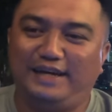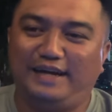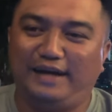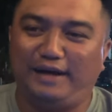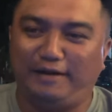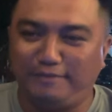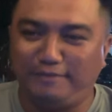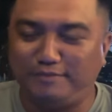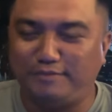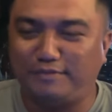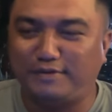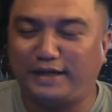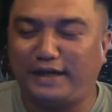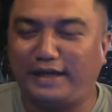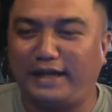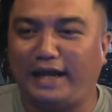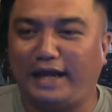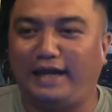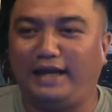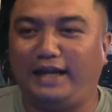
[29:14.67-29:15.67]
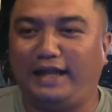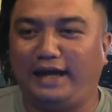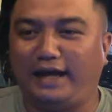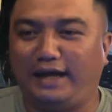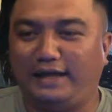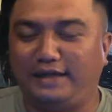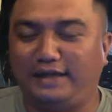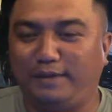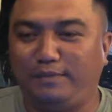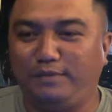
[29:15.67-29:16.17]
không cái này
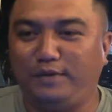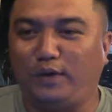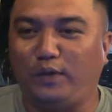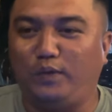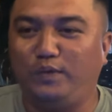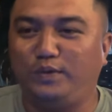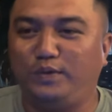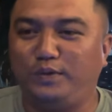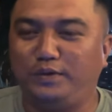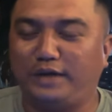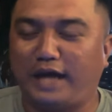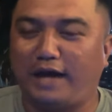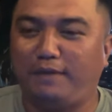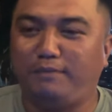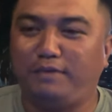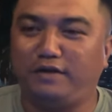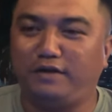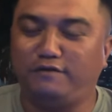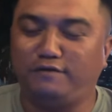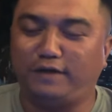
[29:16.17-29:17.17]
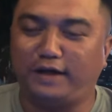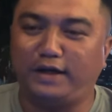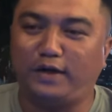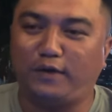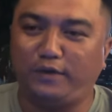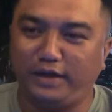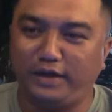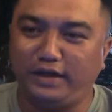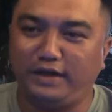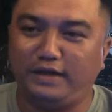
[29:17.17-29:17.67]
là nhiệm vụ chú cháu mình phải
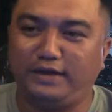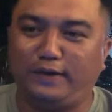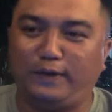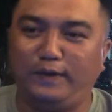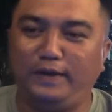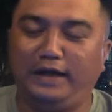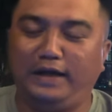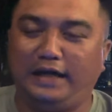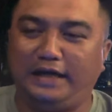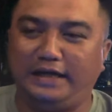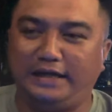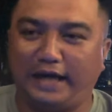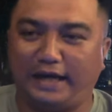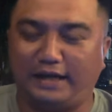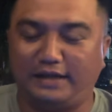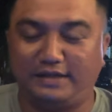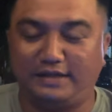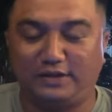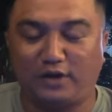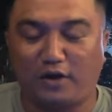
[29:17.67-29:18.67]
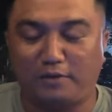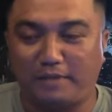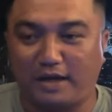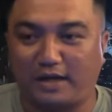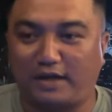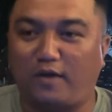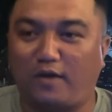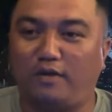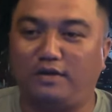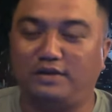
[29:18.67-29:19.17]
nói nói lên đặng cho bà
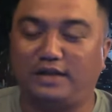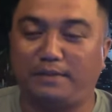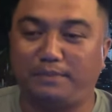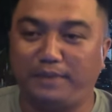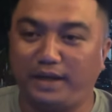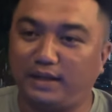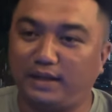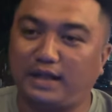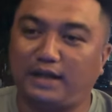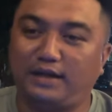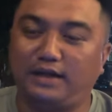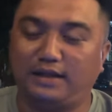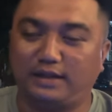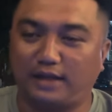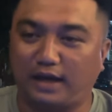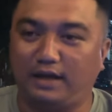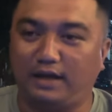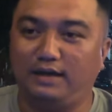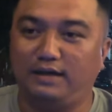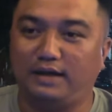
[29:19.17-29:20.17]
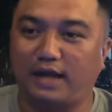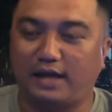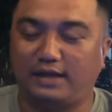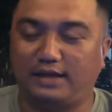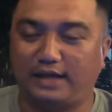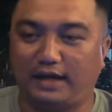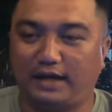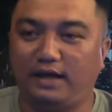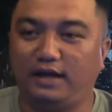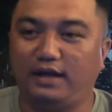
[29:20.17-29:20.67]
con người ta biết ta thức tỉnh để
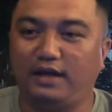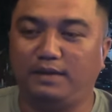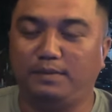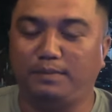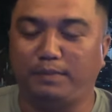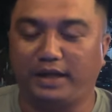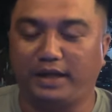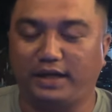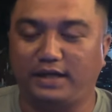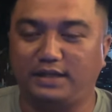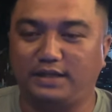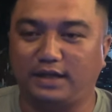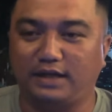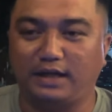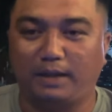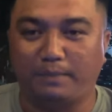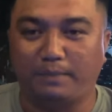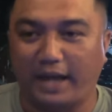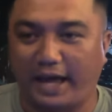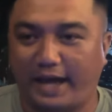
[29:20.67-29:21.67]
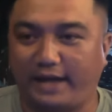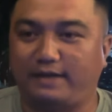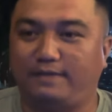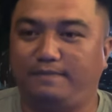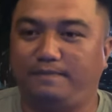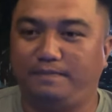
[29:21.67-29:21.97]
tránh đi bị cái sự lầm lạc